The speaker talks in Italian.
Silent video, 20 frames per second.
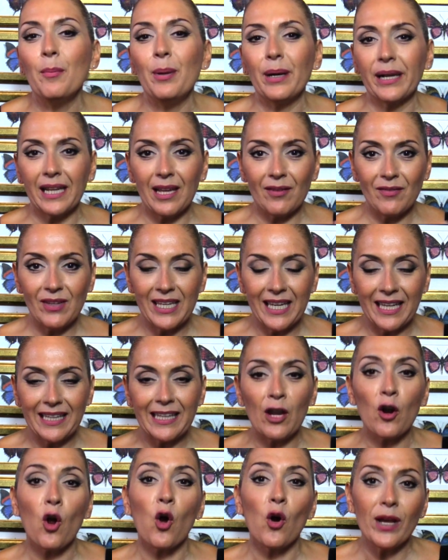perché vi
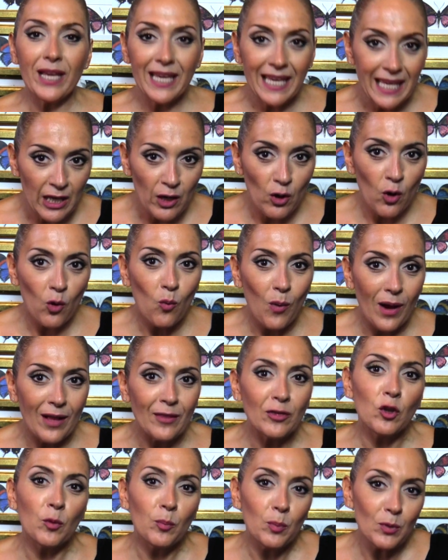chiederò io
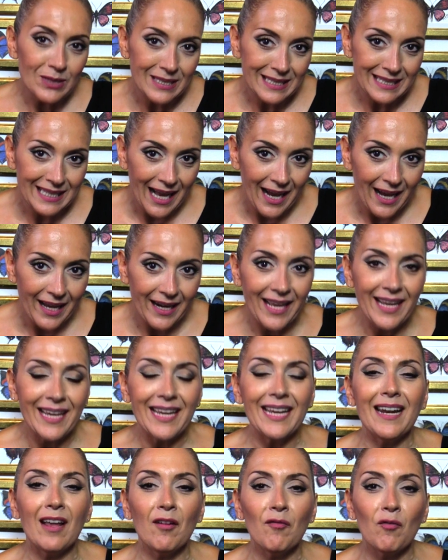quando postare
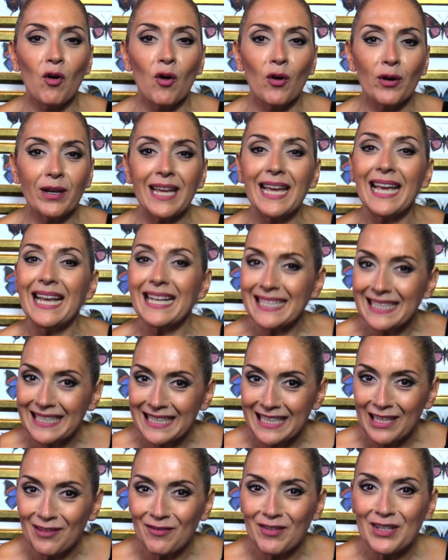i lavori
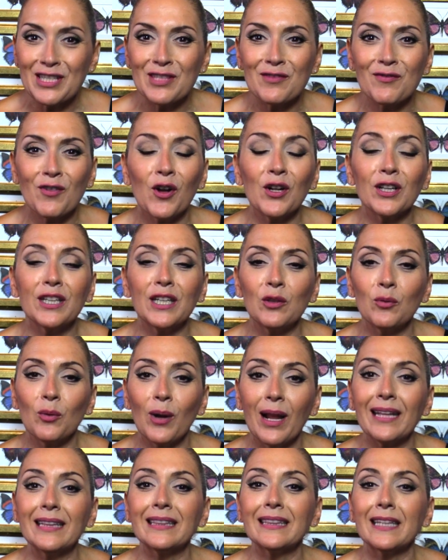estivi svolti
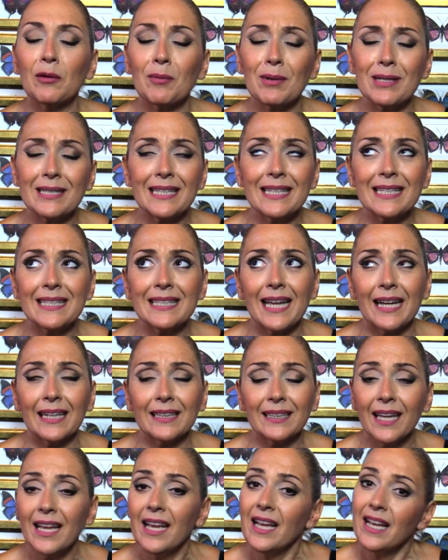durante
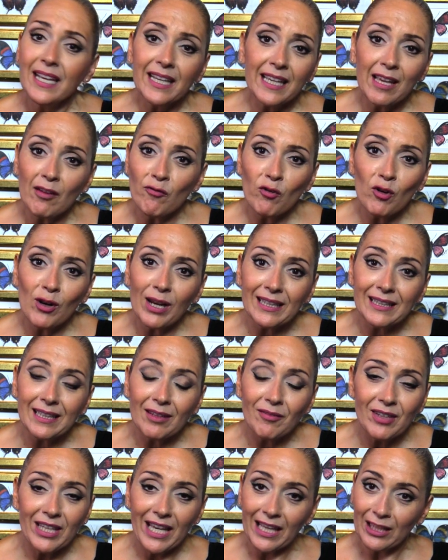quest'estate che è
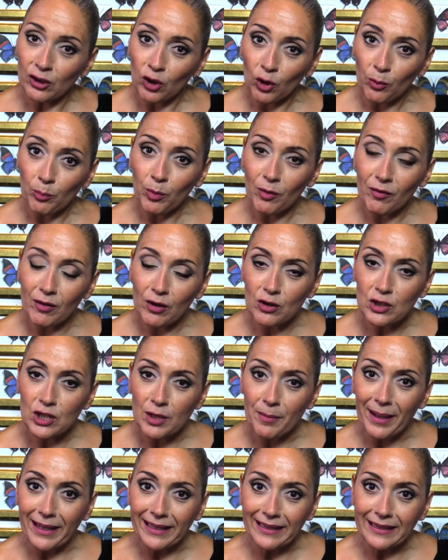volata via troppo
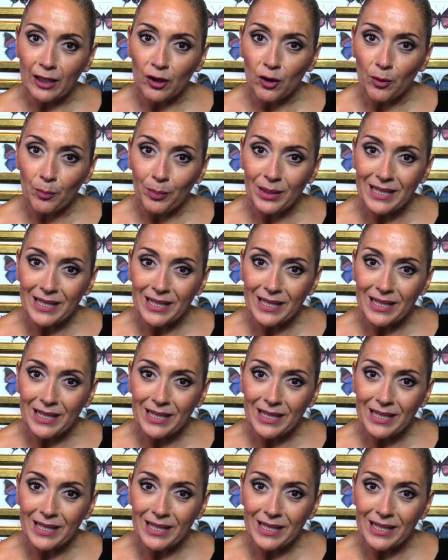velocemente, non